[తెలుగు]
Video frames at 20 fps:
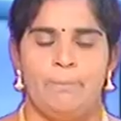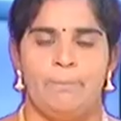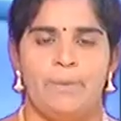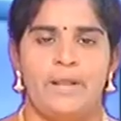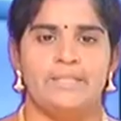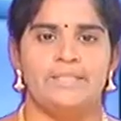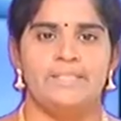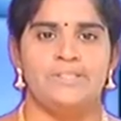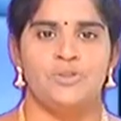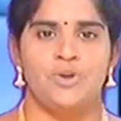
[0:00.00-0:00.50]

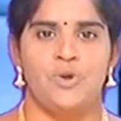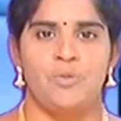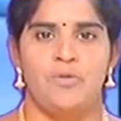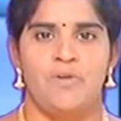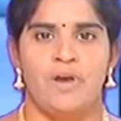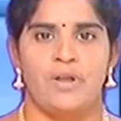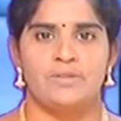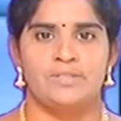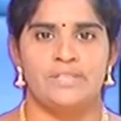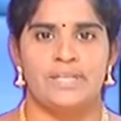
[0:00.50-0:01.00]
ప్రతి
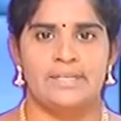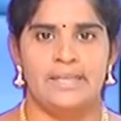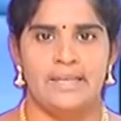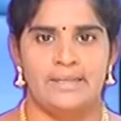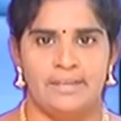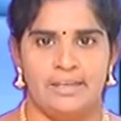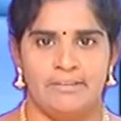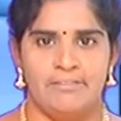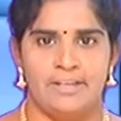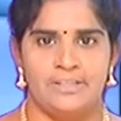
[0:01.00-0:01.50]
సోమవారం జరిగే
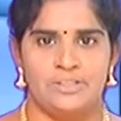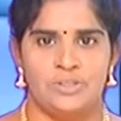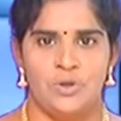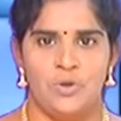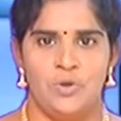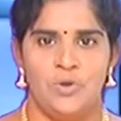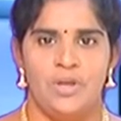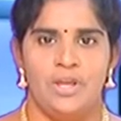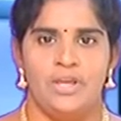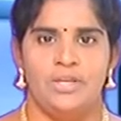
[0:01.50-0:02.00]

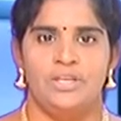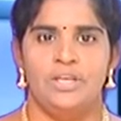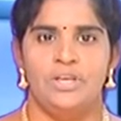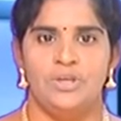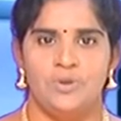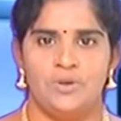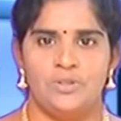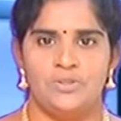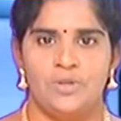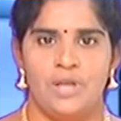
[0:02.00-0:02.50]
గ్రీవెన్స్లో ఈ
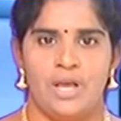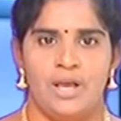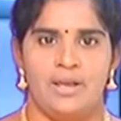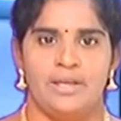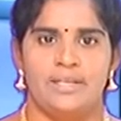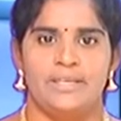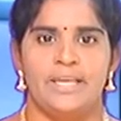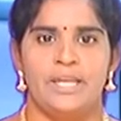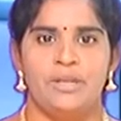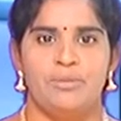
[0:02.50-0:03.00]
రోజున
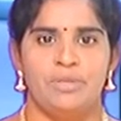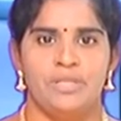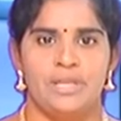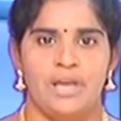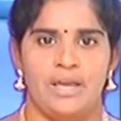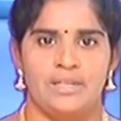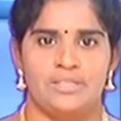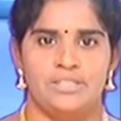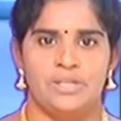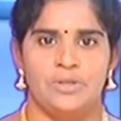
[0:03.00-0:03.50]
ఎనిమిది
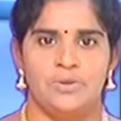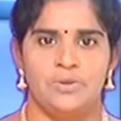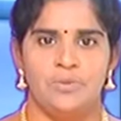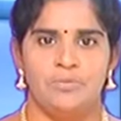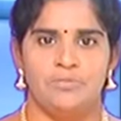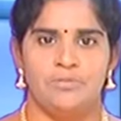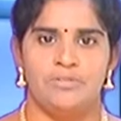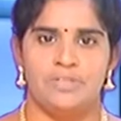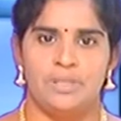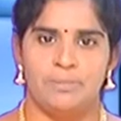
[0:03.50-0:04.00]
అర్జీలు
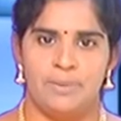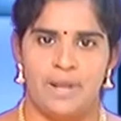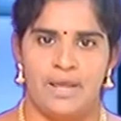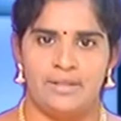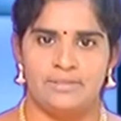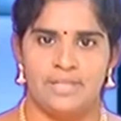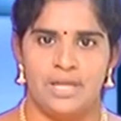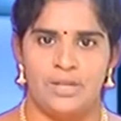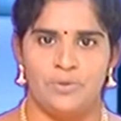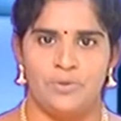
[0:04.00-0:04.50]
వివిధ
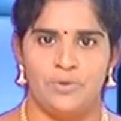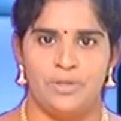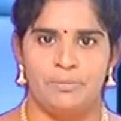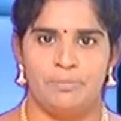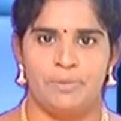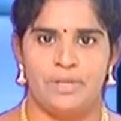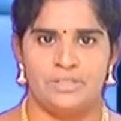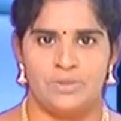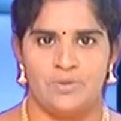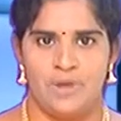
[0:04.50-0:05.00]
ప్రాంతాల నుండి
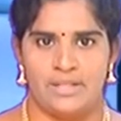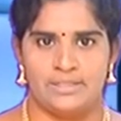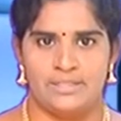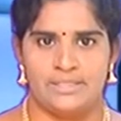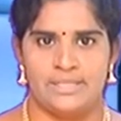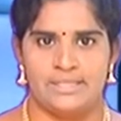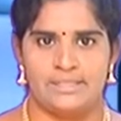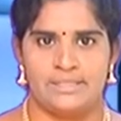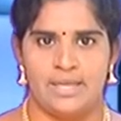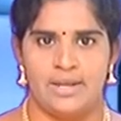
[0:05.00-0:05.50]
ప్రజలు
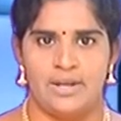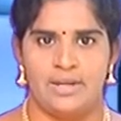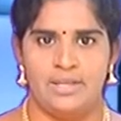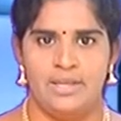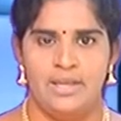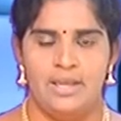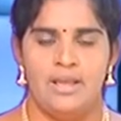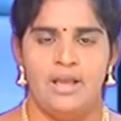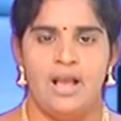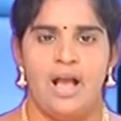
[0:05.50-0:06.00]
అందజేశారని
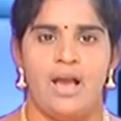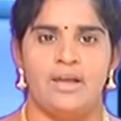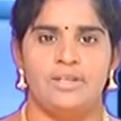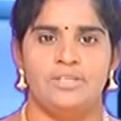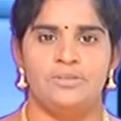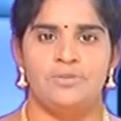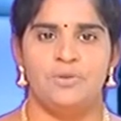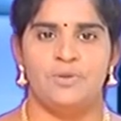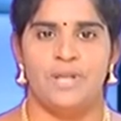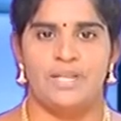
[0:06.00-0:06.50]

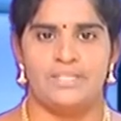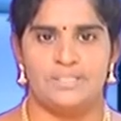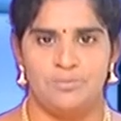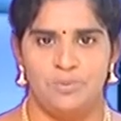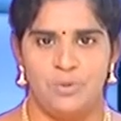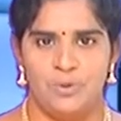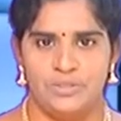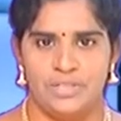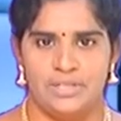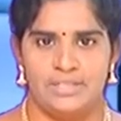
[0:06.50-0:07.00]
ఆర్డీఓ
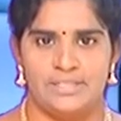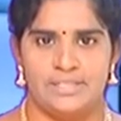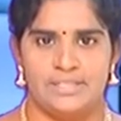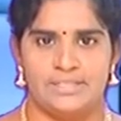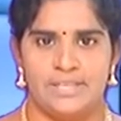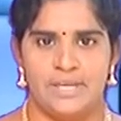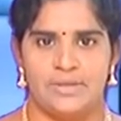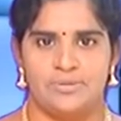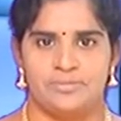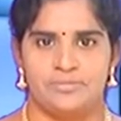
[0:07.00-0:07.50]
నరసింహులు
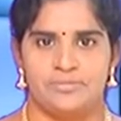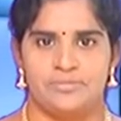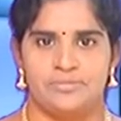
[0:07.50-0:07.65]
తెలియజేశారు